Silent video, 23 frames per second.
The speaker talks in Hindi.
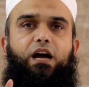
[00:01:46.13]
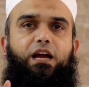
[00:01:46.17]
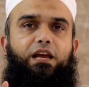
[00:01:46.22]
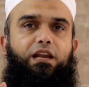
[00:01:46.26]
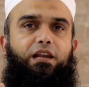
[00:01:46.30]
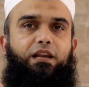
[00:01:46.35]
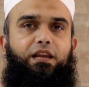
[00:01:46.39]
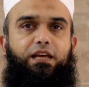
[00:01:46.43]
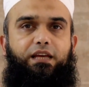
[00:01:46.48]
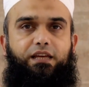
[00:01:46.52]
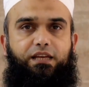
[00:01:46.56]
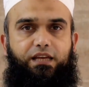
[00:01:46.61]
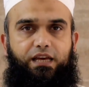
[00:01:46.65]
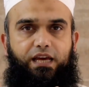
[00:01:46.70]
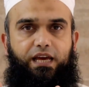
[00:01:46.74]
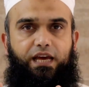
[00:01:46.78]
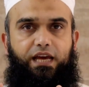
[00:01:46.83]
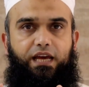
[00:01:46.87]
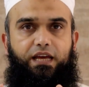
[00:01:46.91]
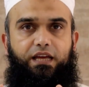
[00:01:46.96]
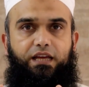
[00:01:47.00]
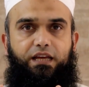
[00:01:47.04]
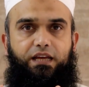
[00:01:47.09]
कायल नहीं
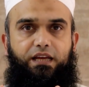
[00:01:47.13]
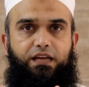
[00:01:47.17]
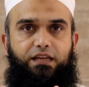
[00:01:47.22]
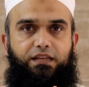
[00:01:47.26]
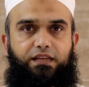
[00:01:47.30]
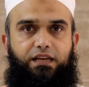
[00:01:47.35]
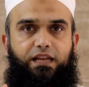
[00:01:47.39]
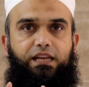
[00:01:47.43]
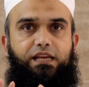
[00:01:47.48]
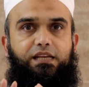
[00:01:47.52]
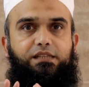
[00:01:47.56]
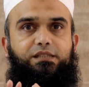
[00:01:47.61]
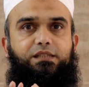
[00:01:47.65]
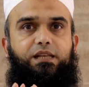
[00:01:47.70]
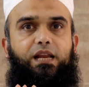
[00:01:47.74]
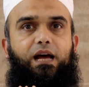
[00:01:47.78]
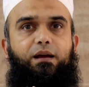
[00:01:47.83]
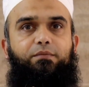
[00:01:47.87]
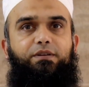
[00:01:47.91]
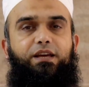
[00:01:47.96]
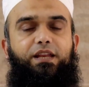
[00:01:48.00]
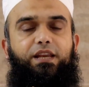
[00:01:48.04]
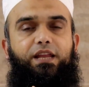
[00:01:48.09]
है यानी
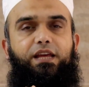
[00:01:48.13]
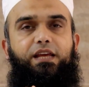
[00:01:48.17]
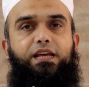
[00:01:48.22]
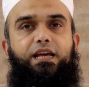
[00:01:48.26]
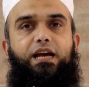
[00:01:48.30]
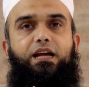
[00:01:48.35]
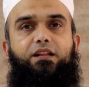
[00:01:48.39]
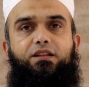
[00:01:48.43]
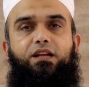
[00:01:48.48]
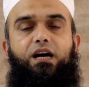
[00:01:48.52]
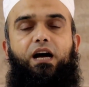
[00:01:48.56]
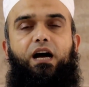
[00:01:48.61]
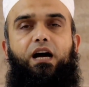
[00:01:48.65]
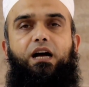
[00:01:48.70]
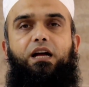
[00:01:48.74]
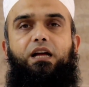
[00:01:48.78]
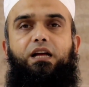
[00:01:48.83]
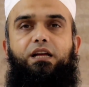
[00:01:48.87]
इस्लाम ये नहीं कहता